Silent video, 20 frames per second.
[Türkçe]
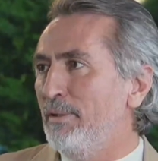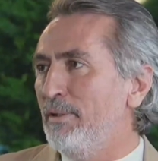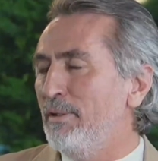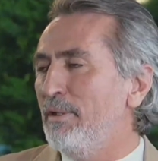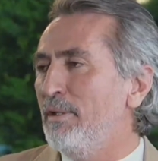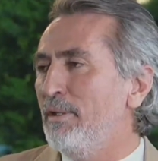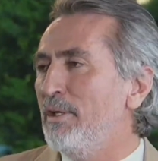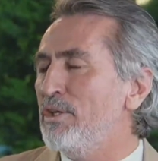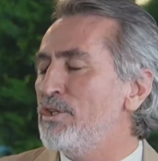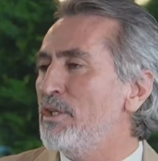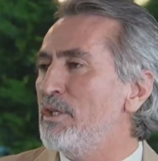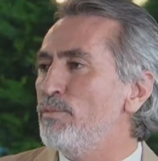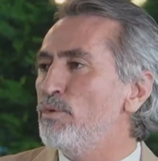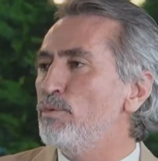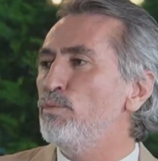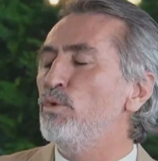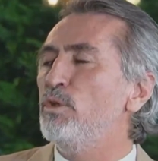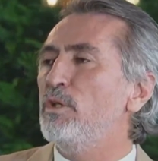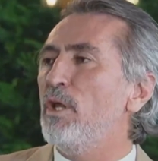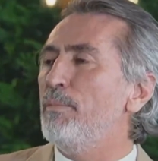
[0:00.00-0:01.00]
E,
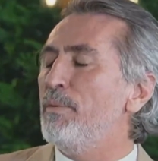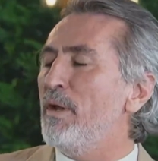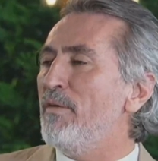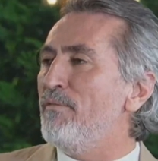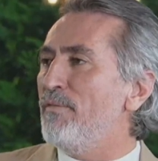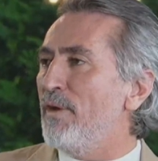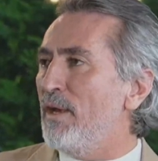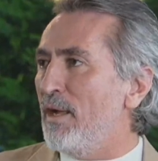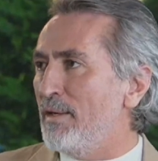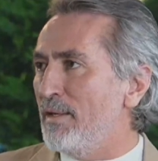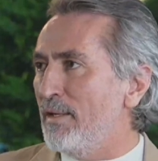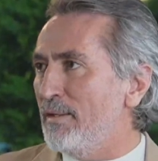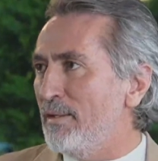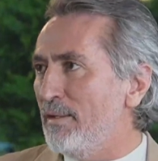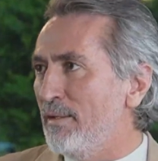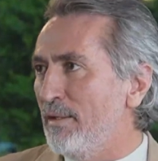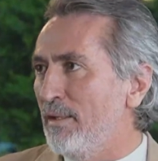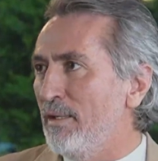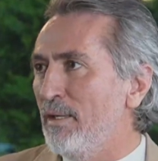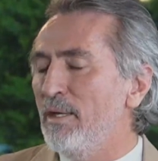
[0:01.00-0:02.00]
yaşadığımız büyük deprem
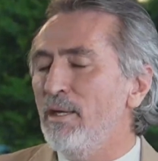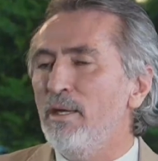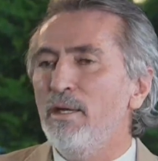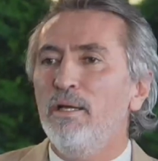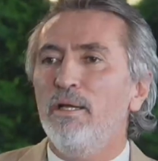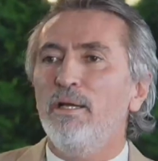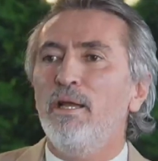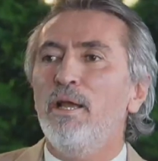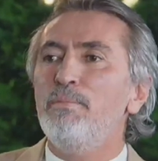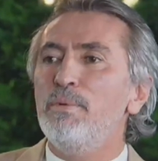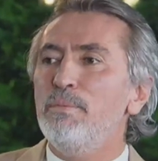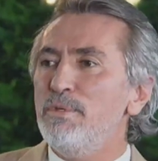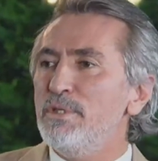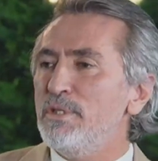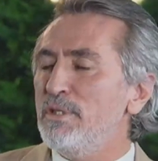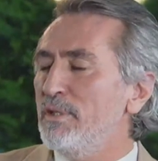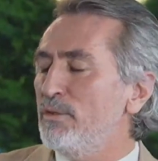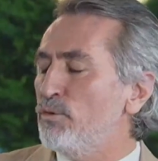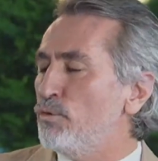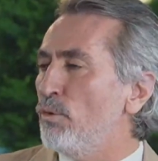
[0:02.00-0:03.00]
felaketi Maalesef.
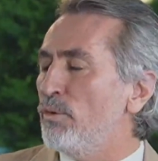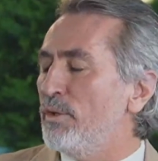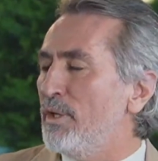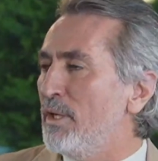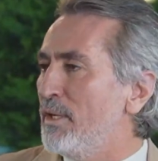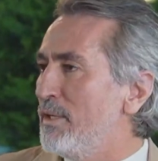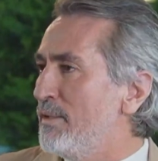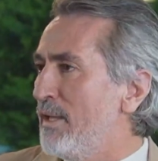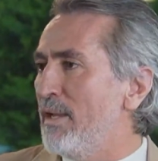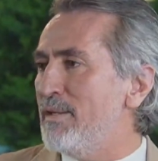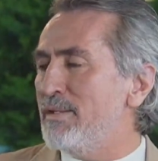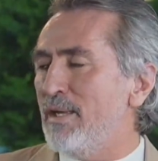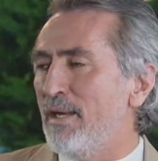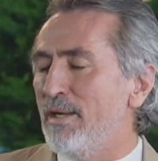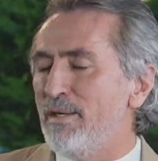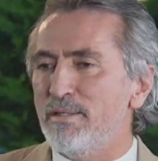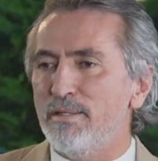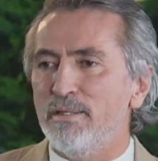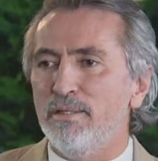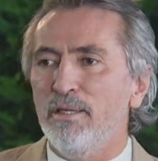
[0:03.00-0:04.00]
hepimizi çok derinden
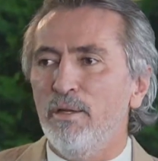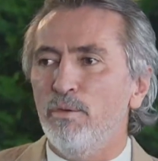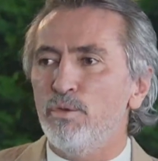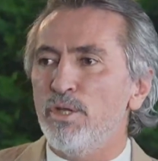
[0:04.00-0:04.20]
sarstı.